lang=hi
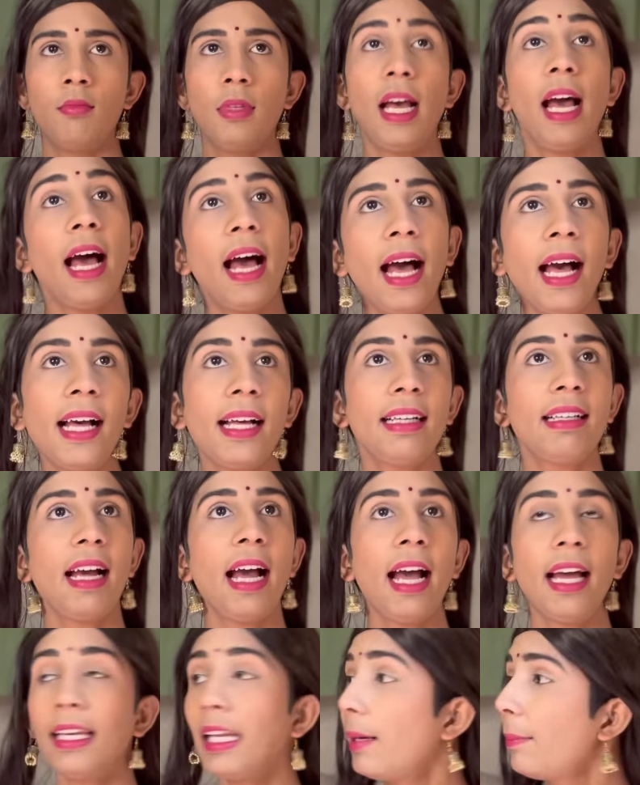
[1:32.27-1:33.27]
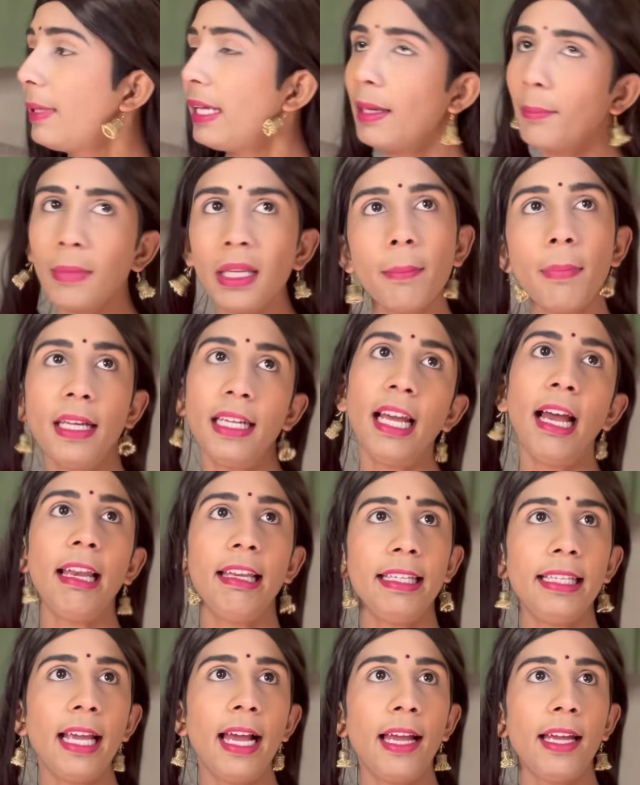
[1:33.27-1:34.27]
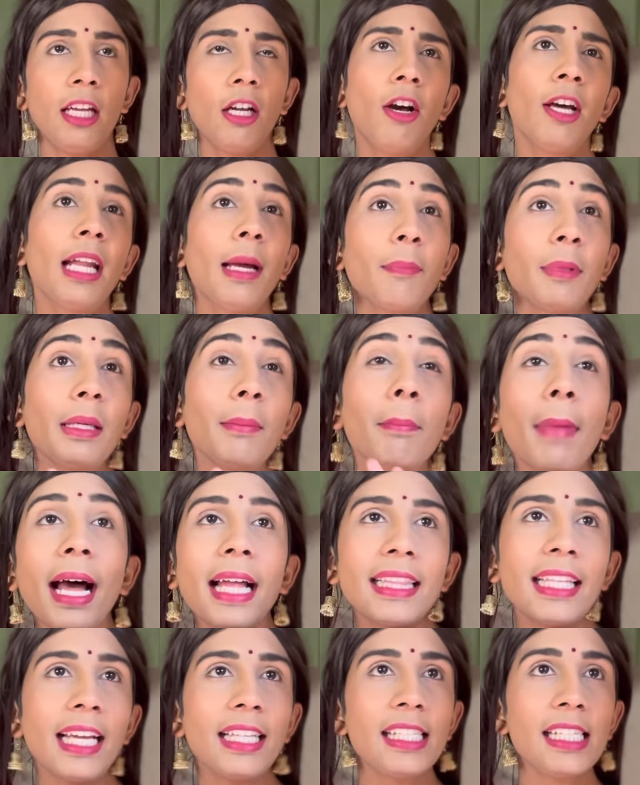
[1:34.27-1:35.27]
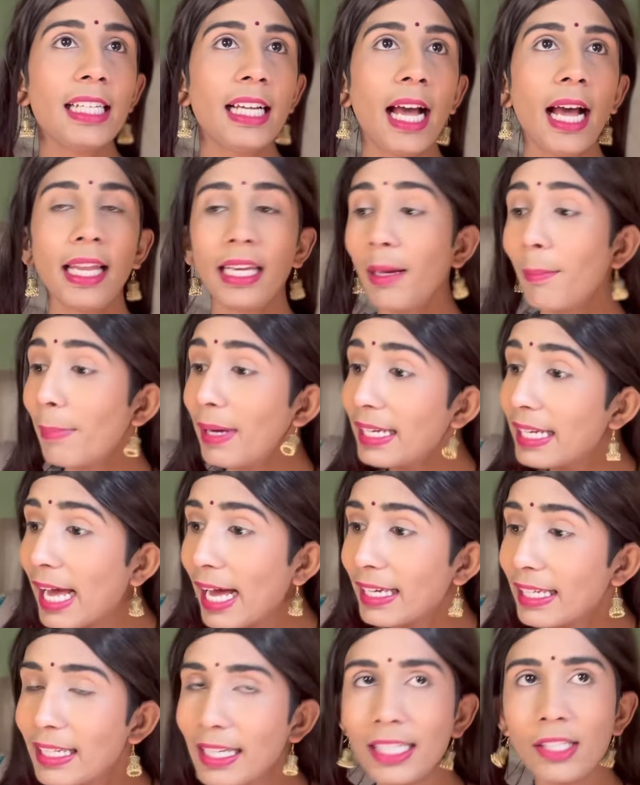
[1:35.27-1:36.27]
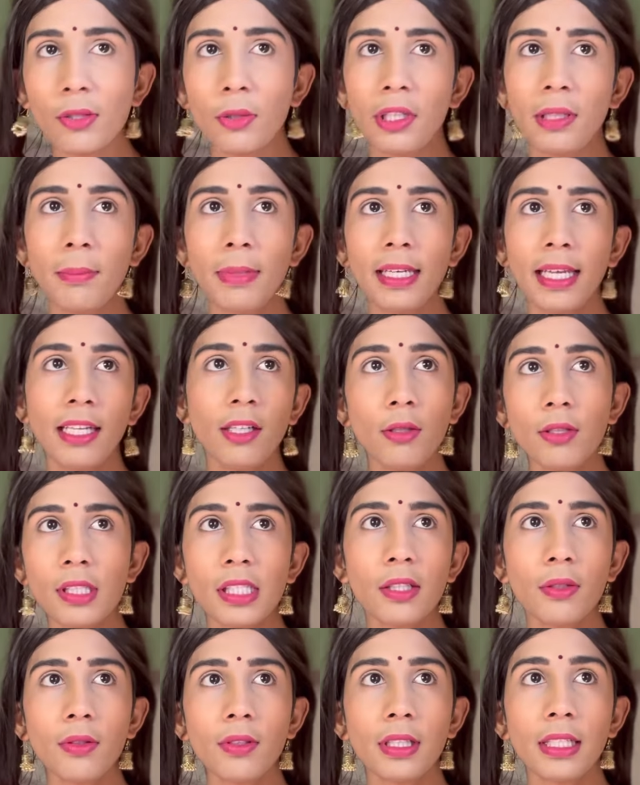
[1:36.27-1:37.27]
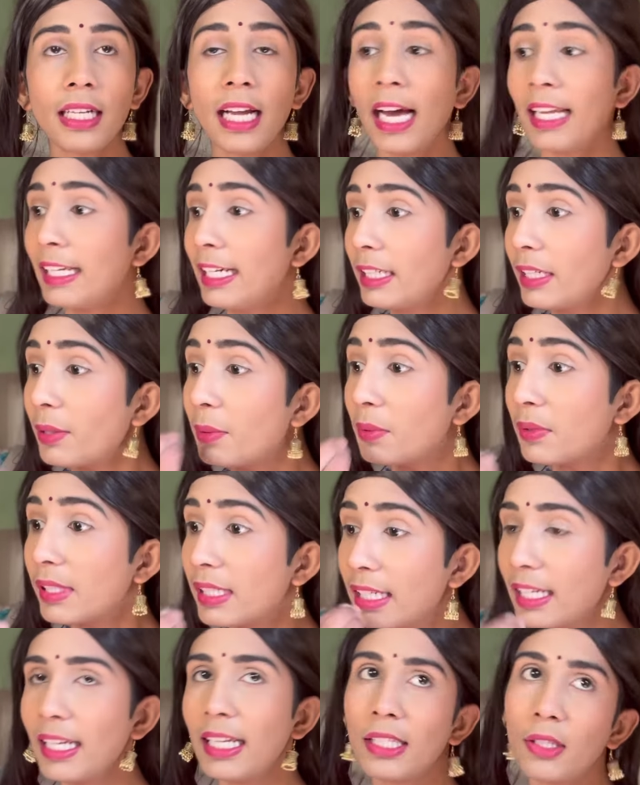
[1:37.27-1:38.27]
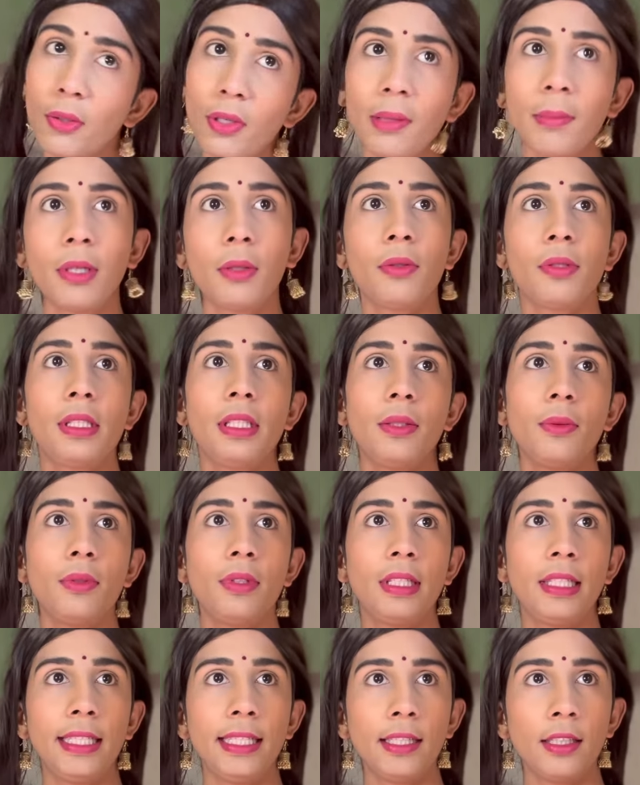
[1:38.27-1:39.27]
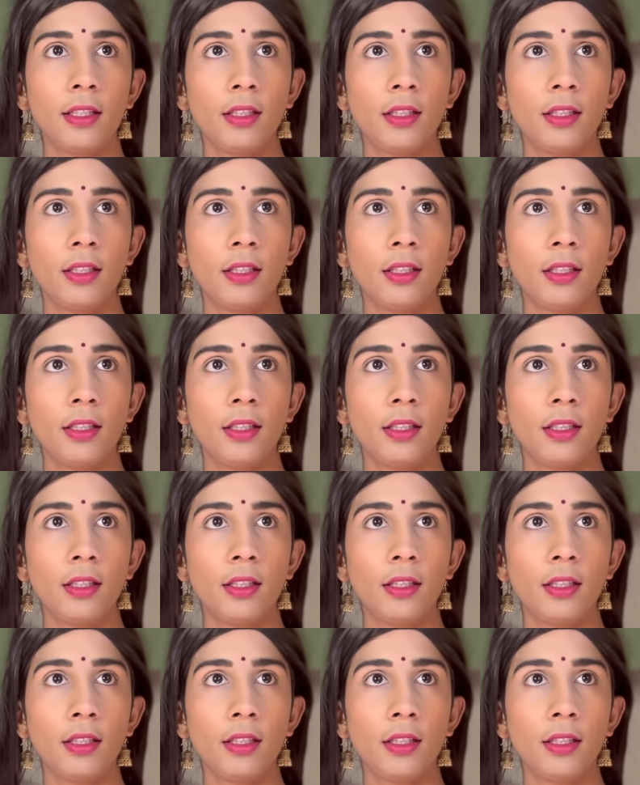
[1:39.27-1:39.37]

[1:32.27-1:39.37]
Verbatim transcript: हाँ खाना भी हमने बना लिया है और आपकी माता जी खाना बनाने रसोई में नहीं घुसी होंगी खाना ठूसने रसोई में घुसी होंगी